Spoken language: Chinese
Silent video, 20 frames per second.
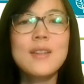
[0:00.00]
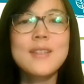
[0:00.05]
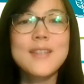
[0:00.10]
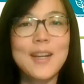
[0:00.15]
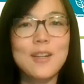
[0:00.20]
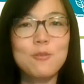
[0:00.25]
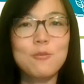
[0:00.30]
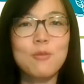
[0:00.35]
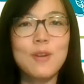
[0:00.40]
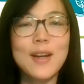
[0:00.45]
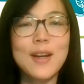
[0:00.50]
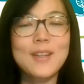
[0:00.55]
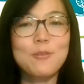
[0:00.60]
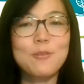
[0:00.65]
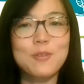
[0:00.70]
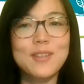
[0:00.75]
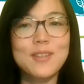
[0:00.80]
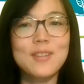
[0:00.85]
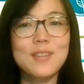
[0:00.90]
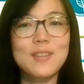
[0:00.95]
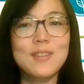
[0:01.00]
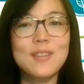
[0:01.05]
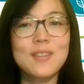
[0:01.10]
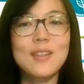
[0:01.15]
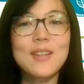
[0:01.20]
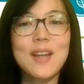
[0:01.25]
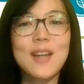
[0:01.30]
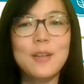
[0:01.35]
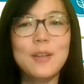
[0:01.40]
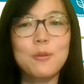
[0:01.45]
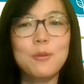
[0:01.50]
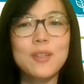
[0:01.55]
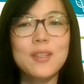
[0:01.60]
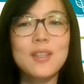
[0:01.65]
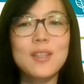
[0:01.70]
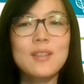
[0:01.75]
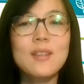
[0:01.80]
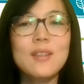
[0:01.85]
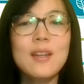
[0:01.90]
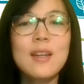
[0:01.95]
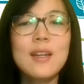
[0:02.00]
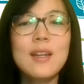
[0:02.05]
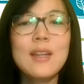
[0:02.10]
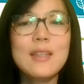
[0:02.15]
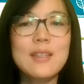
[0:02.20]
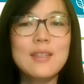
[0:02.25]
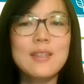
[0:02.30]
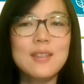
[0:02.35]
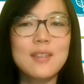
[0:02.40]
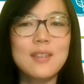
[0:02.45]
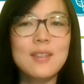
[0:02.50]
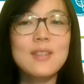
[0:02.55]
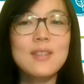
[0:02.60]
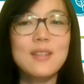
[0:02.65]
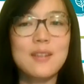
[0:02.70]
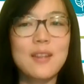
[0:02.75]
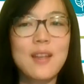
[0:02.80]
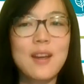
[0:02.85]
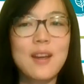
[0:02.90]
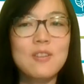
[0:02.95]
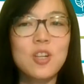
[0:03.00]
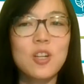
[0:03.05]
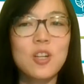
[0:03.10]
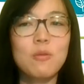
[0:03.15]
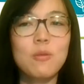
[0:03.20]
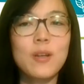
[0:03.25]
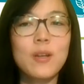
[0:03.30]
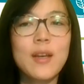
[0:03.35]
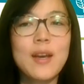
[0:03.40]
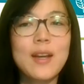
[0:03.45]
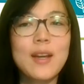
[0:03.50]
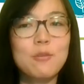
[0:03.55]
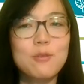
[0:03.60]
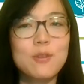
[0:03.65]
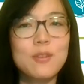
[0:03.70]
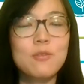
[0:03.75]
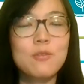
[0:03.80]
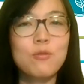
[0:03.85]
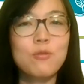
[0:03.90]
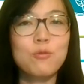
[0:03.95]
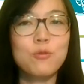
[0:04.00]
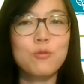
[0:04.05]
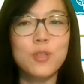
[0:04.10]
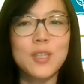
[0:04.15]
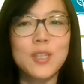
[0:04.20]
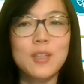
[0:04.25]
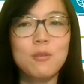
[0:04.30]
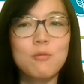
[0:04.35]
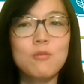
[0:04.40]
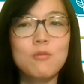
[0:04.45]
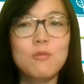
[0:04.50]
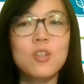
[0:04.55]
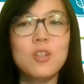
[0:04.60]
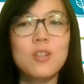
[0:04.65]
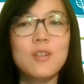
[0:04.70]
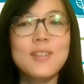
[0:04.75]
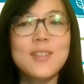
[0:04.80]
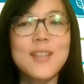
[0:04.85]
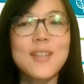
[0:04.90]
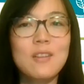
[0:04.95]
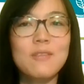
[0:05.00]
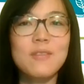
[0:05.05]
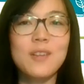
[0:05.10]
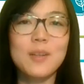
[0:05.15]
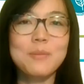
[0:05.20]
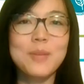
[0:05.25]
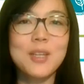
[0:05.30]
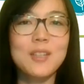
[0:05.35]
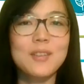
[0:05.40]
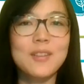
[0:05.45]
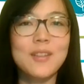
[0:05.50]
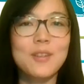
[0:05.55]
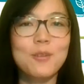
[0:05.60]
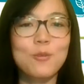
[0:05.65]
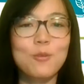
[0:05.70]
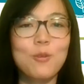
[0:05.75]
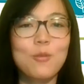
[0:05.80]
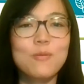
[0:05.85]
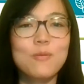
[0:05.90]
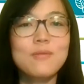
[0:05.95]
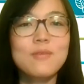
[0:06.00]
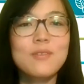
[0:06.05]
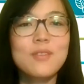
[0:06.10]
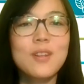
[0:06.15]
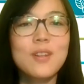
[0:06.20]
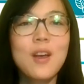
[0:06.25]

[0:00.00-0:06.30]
加入 AGRIS 的三大原因，以及怎样成为 AGRIS 数据提供者三个方面的内容。